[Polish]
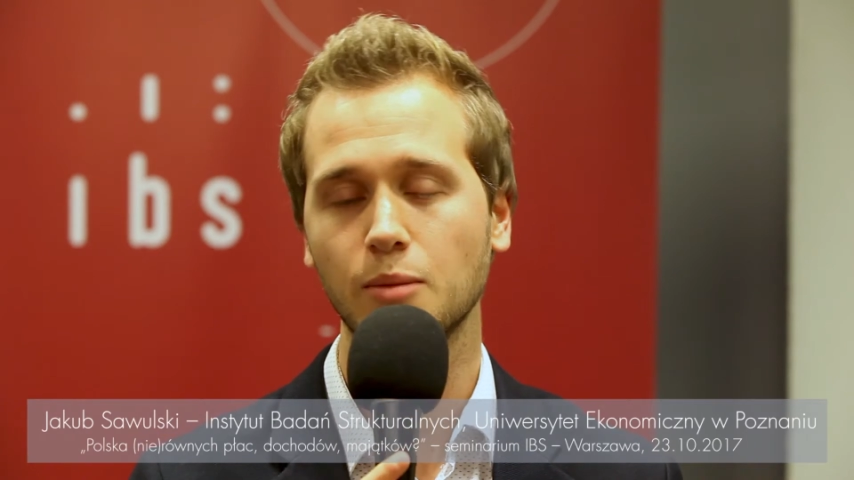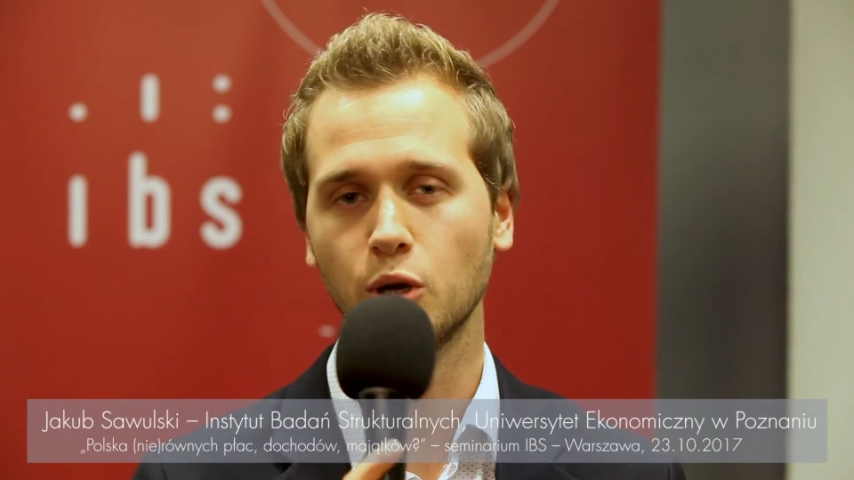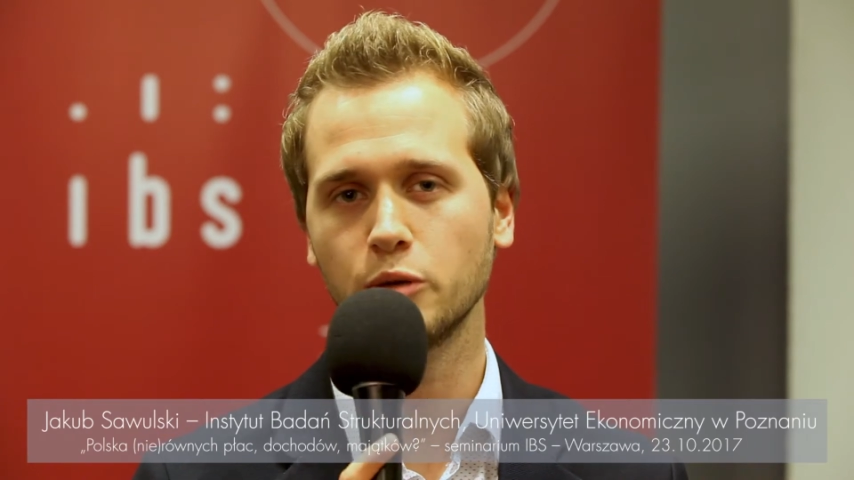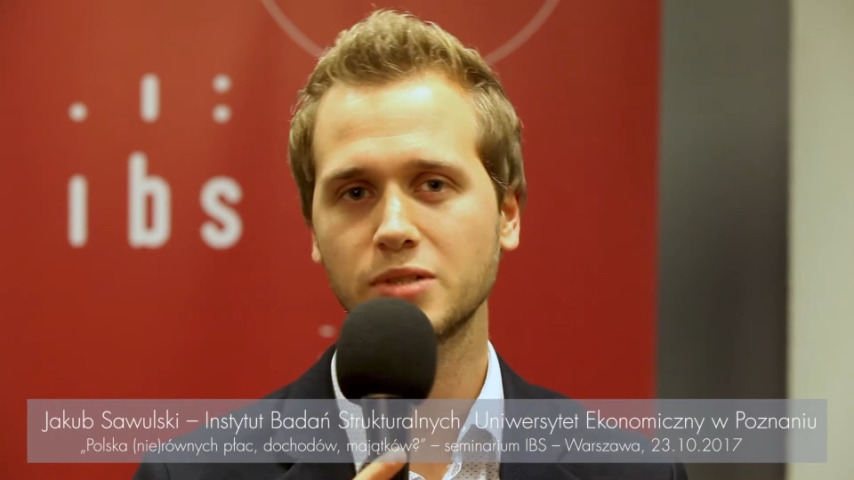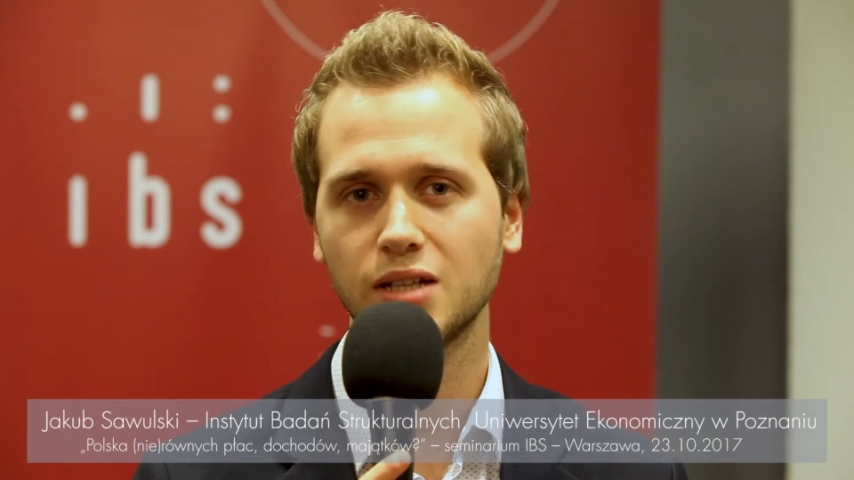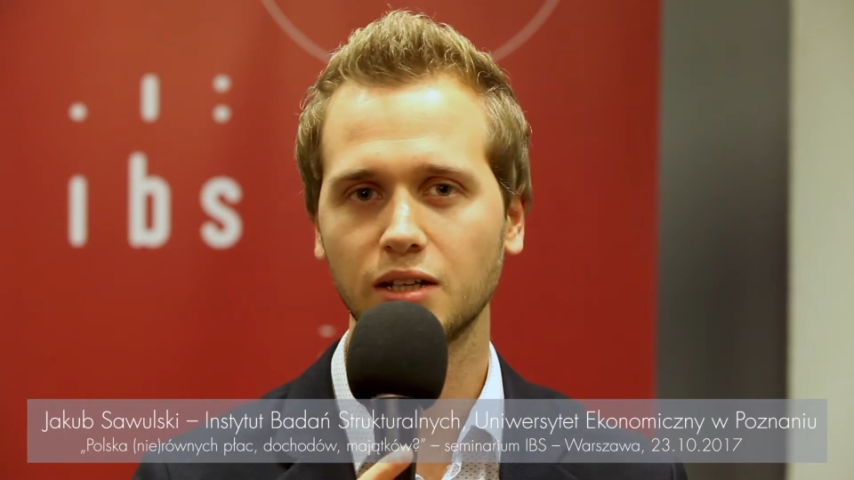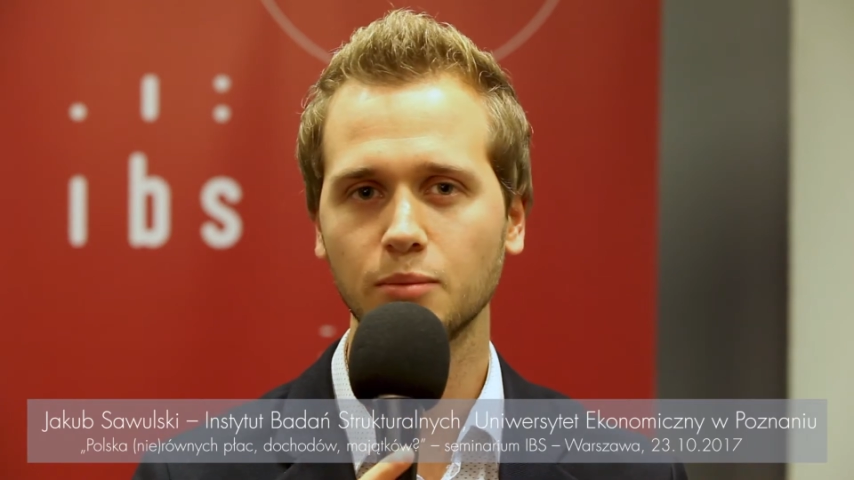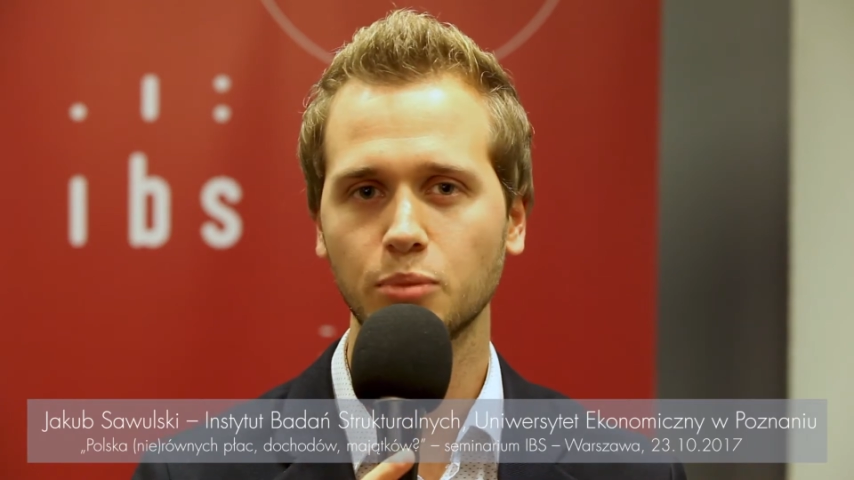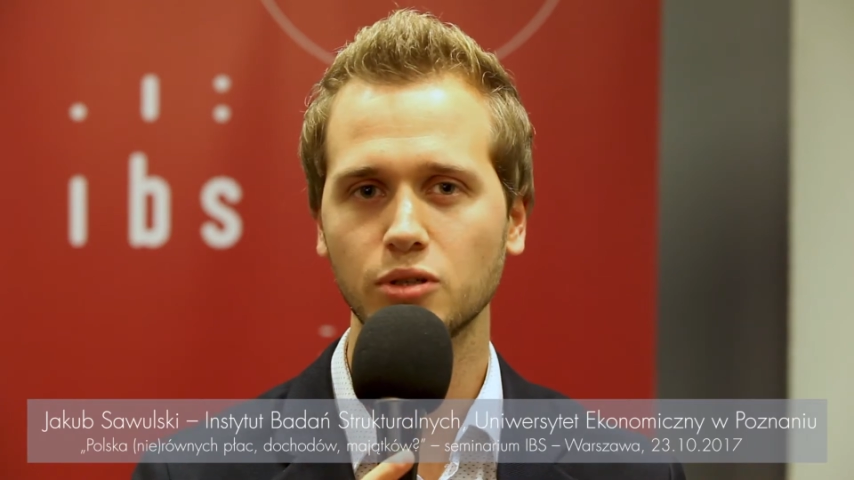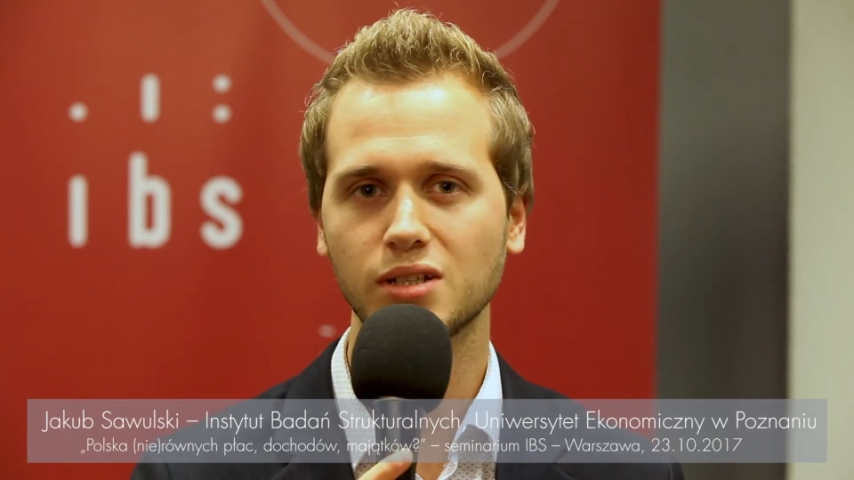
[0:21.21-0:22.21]
moim
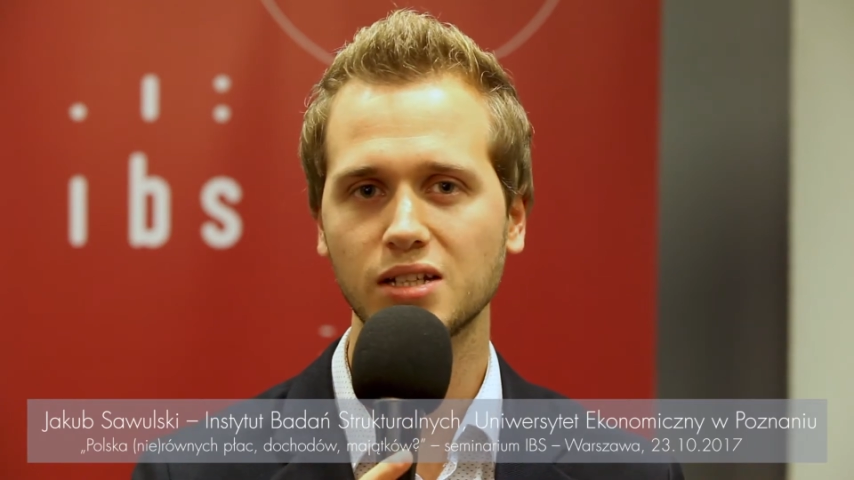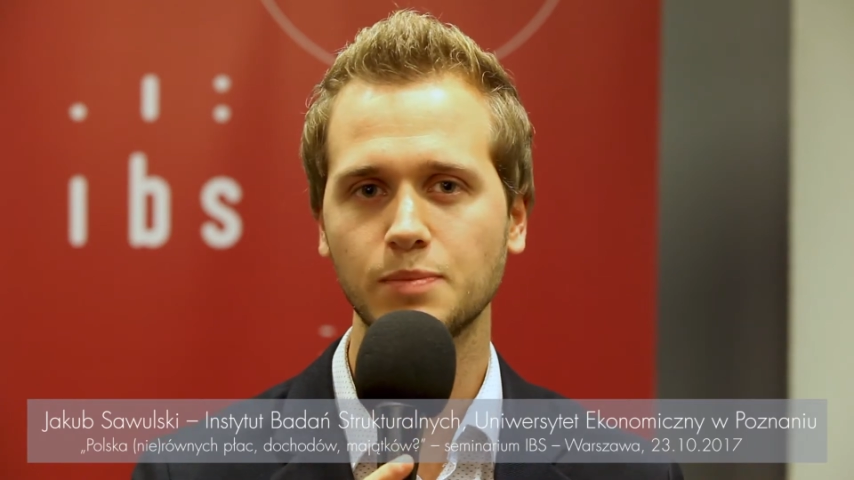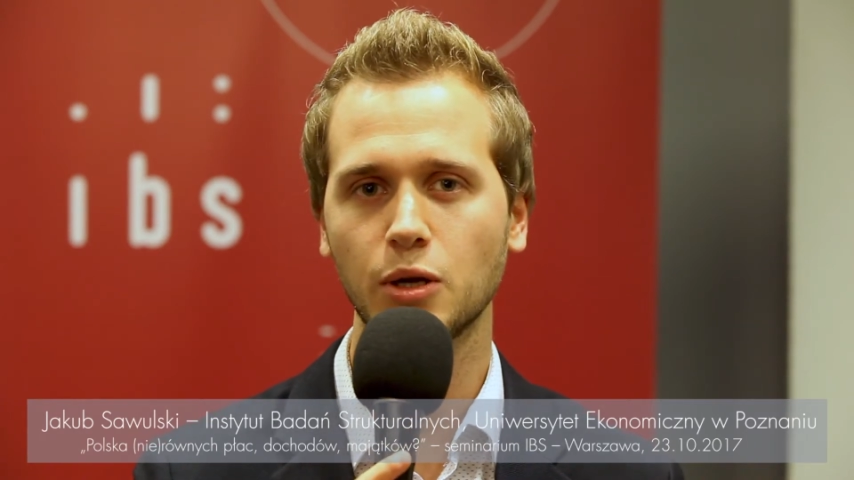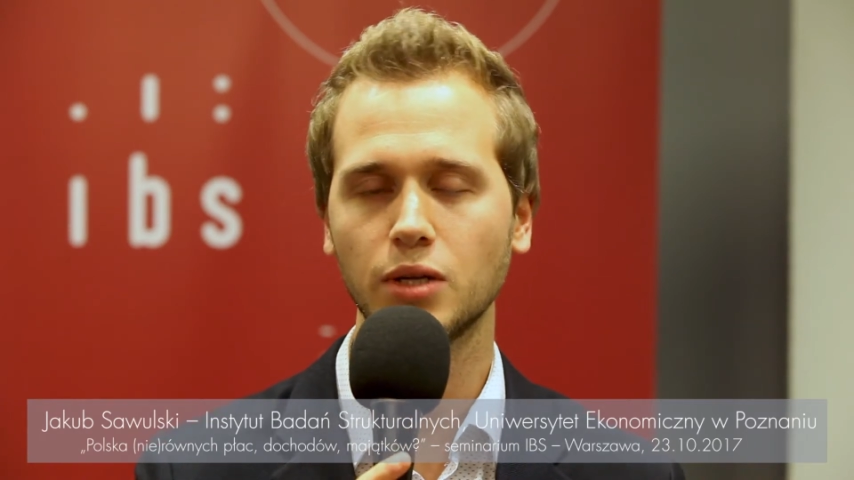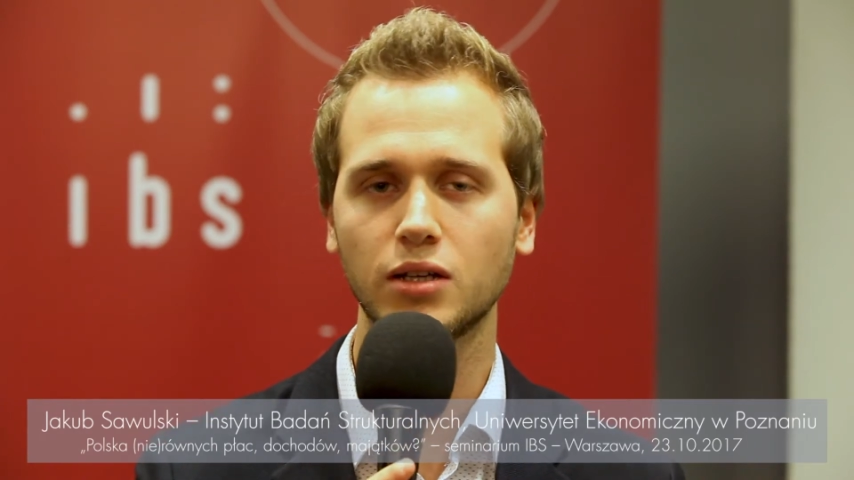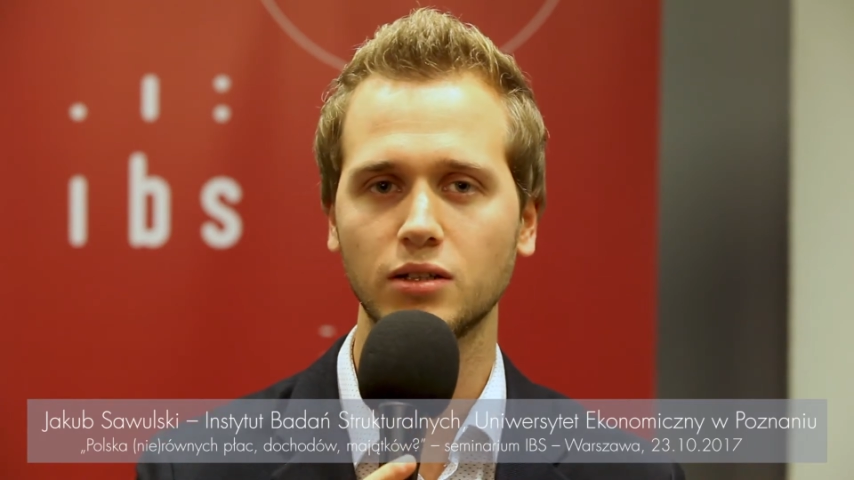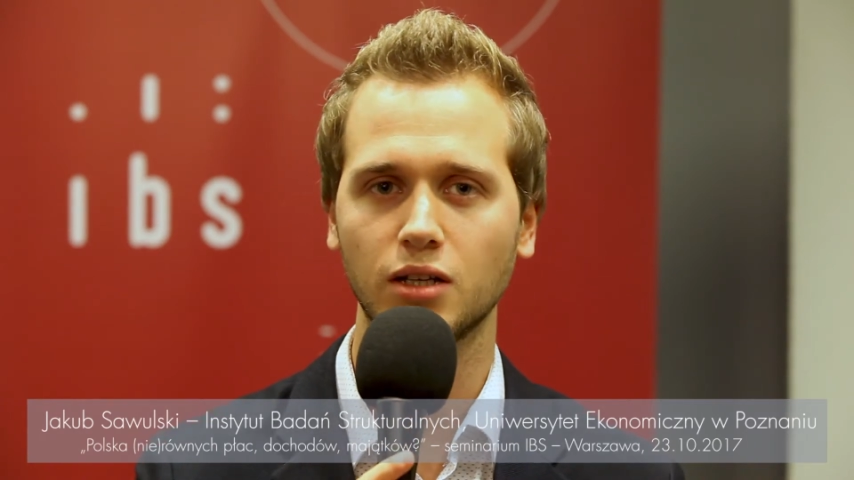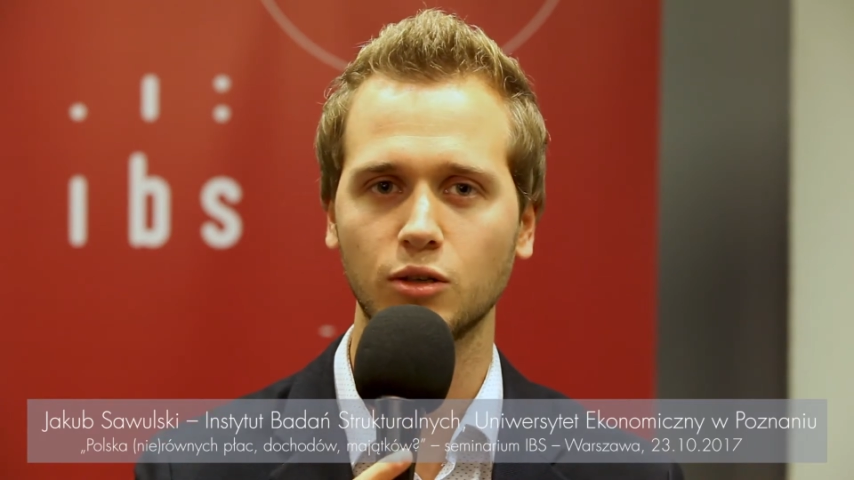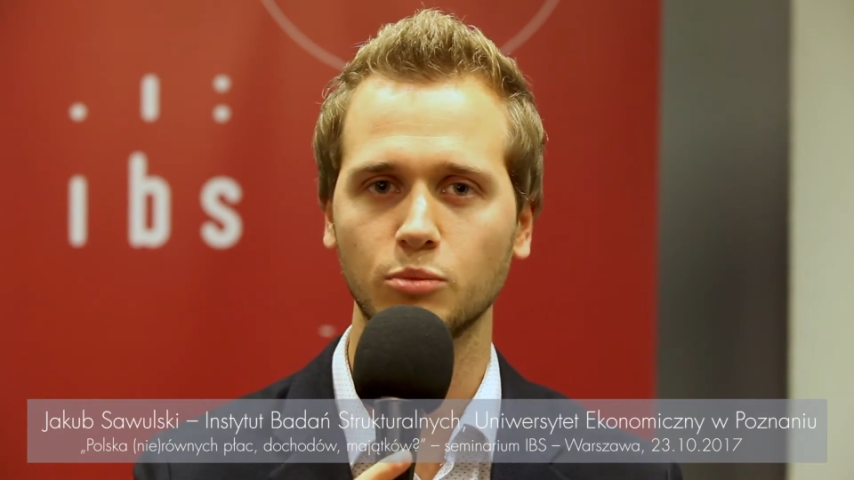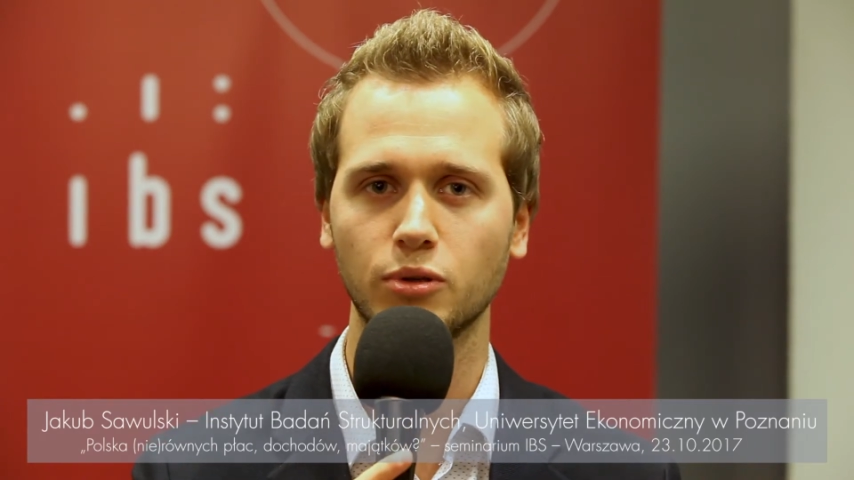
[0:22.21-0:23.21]
zdaniem Polska spełnia
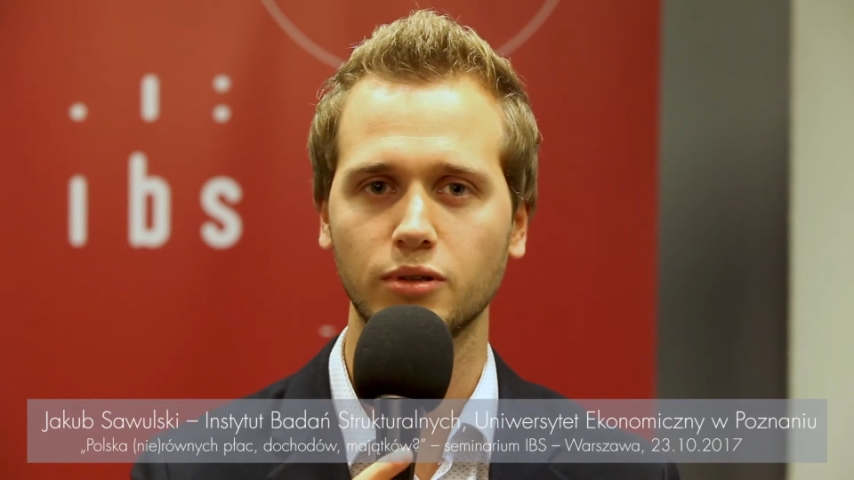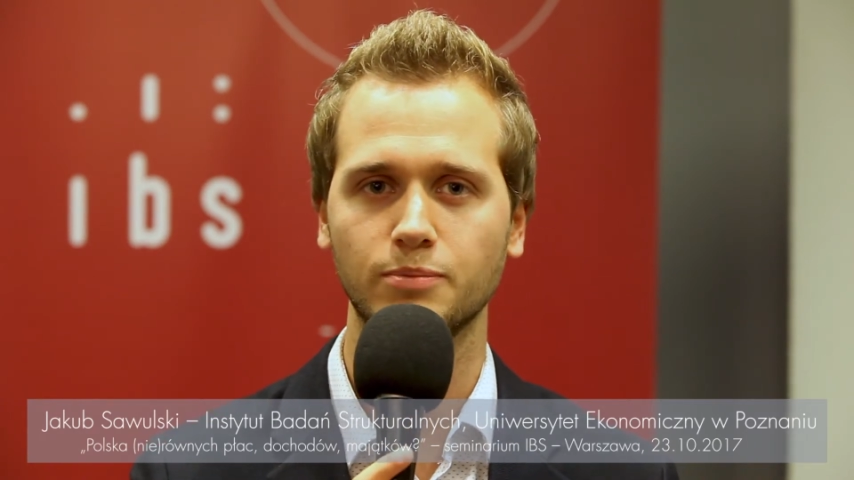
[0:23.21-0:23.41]
kryterium